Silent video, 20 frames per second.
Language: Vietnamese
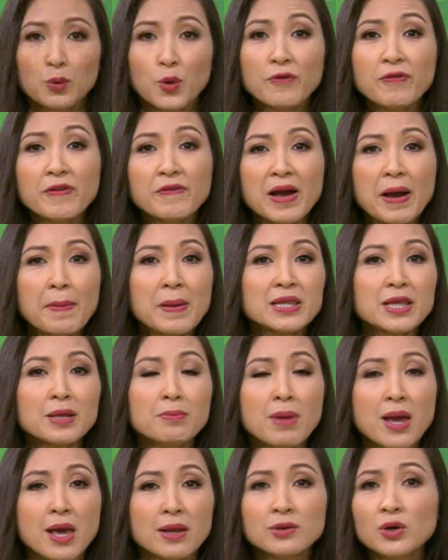Quý vị và các bạn thân
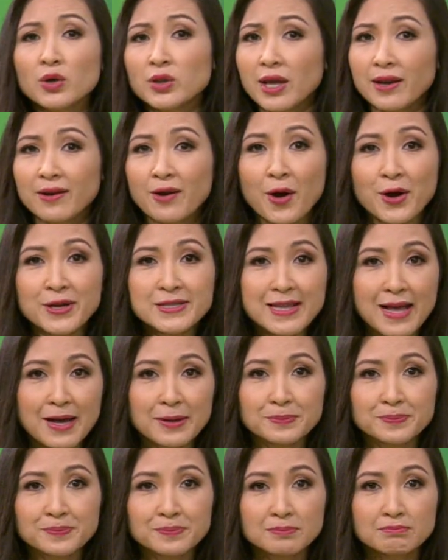mến, có thể nói
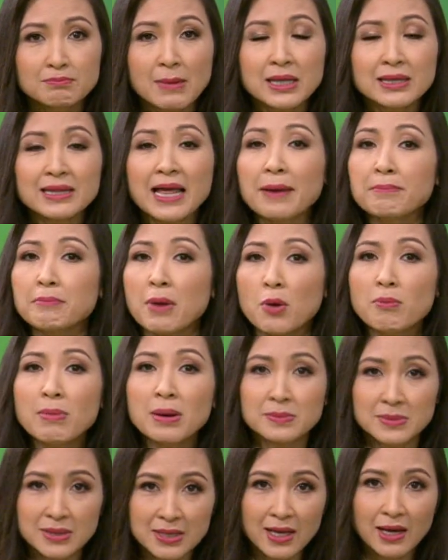rằng bệnh tan máu bẩm
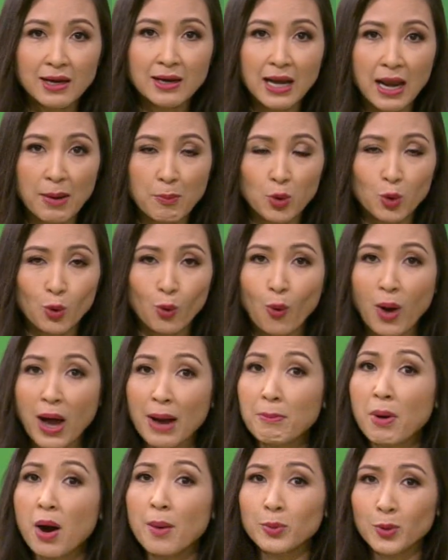sinh là một quả
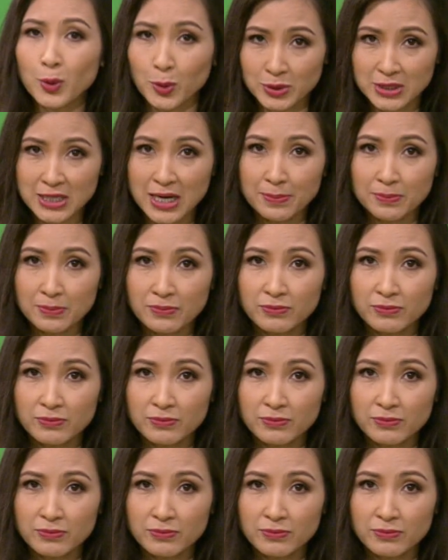bom nổ chậm